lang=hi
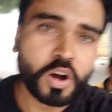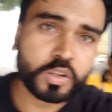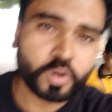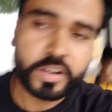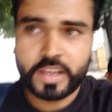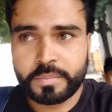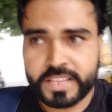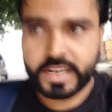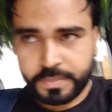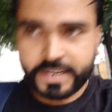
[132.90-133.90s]
और दौड़ के हमें
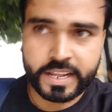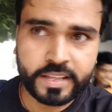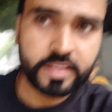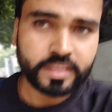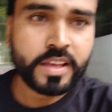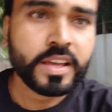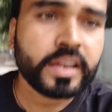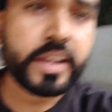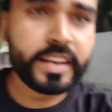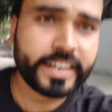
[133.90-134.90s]
जाना पड़ रहा
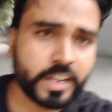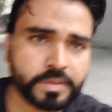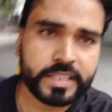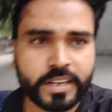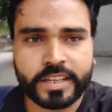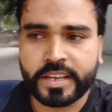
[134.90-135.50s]
है लेट करवा दिया